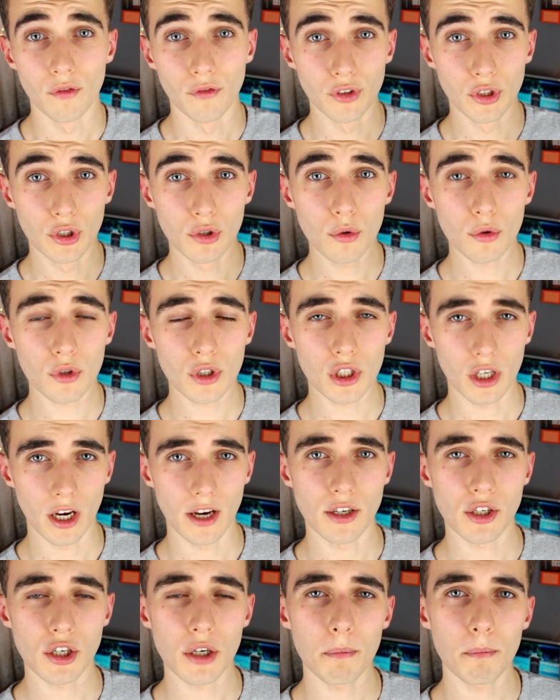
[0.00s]
W dniu
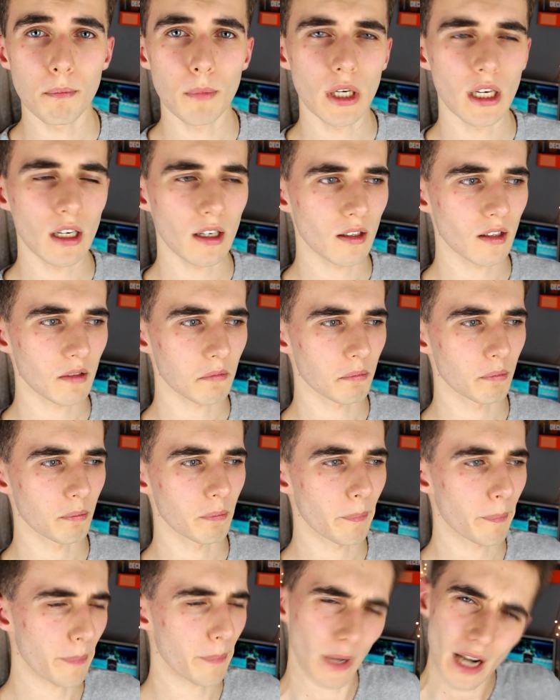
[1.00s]
dzisiejszym mija
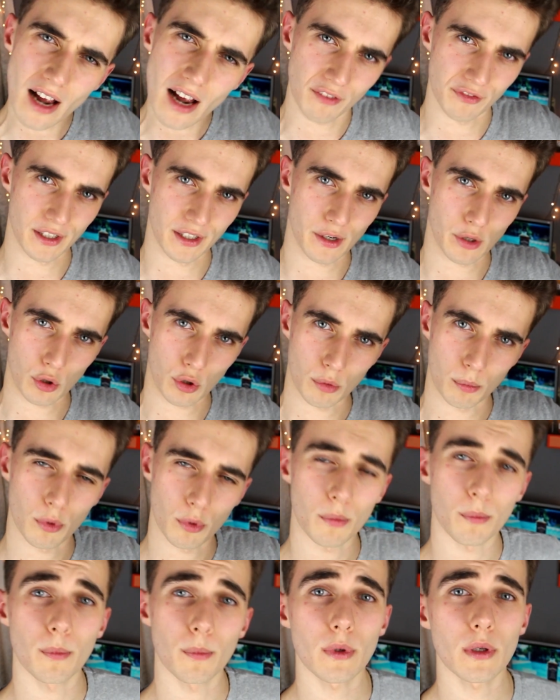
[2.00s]
prawie rok,
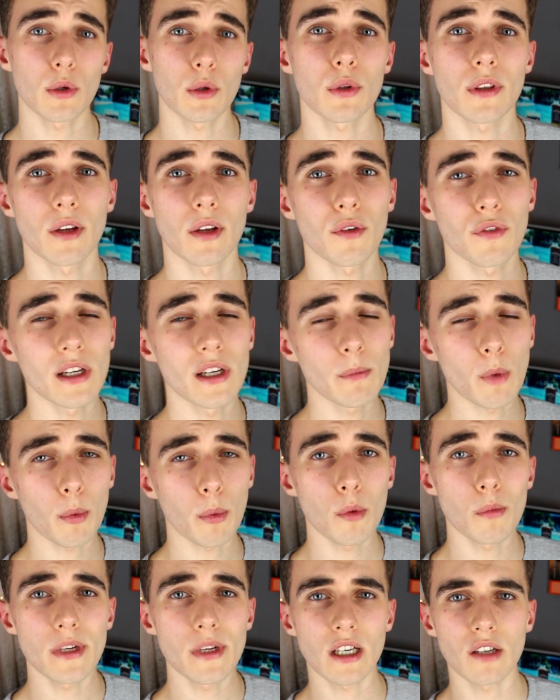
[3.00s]
bo był to film
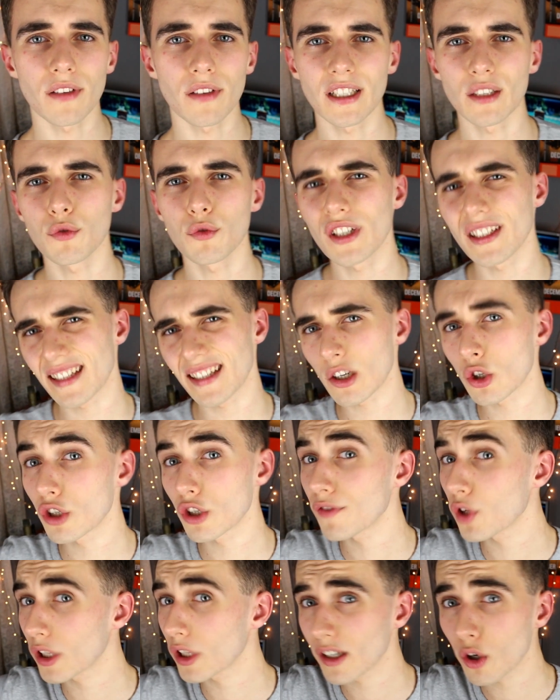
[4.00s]
opublikowany
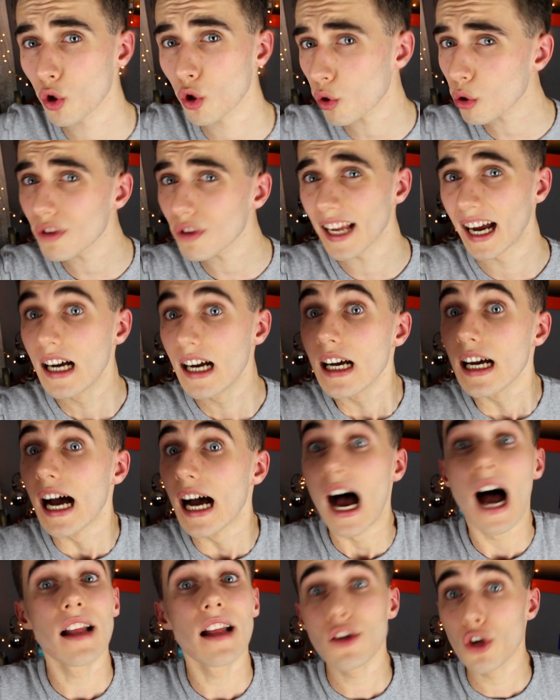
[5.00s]
29 grudnia,
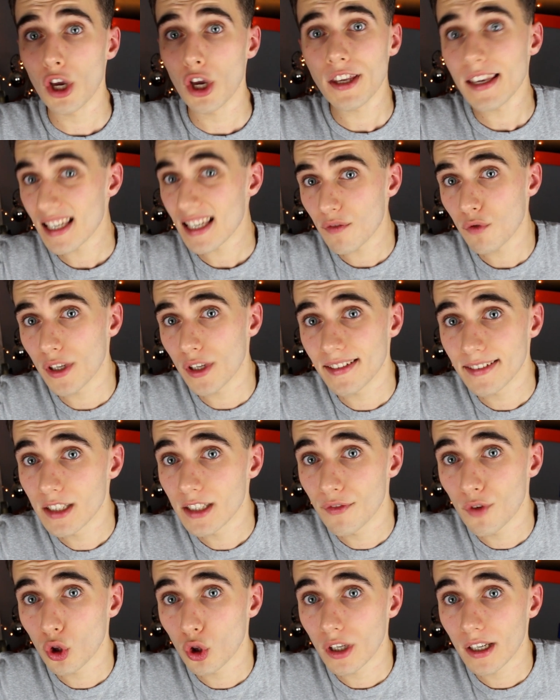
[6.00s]
a dzisiaj nie jest
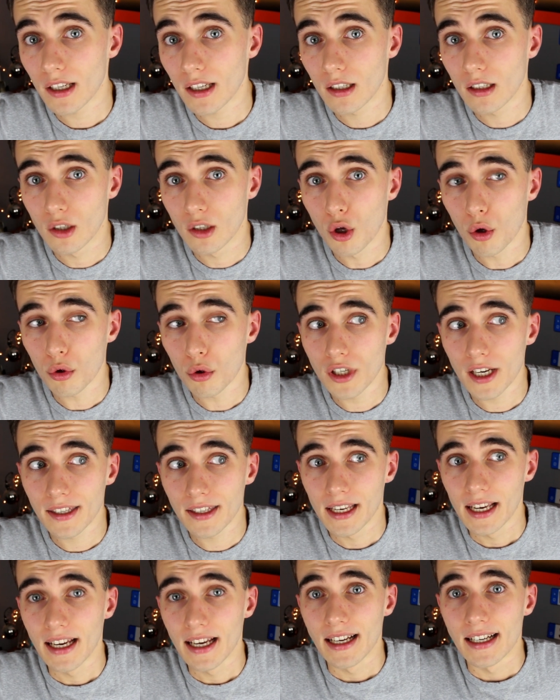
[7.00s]
29 grudzień,
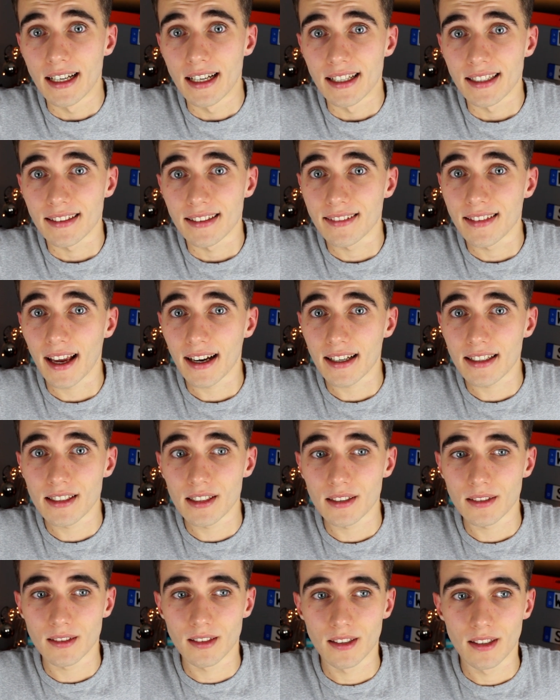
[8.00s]

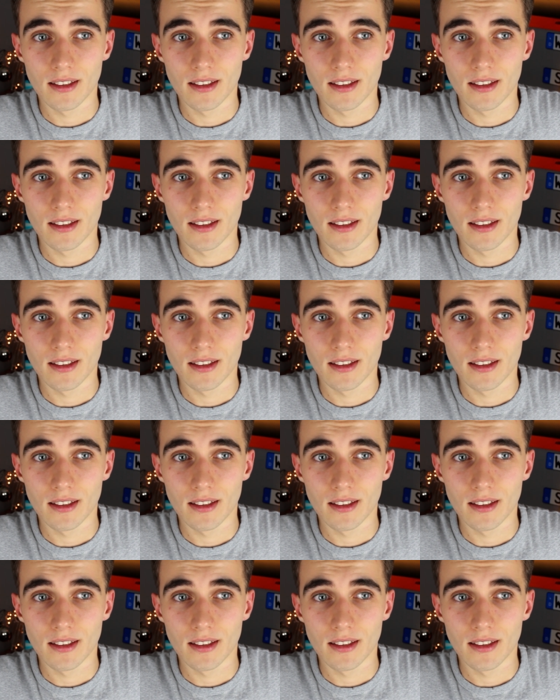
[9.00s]
także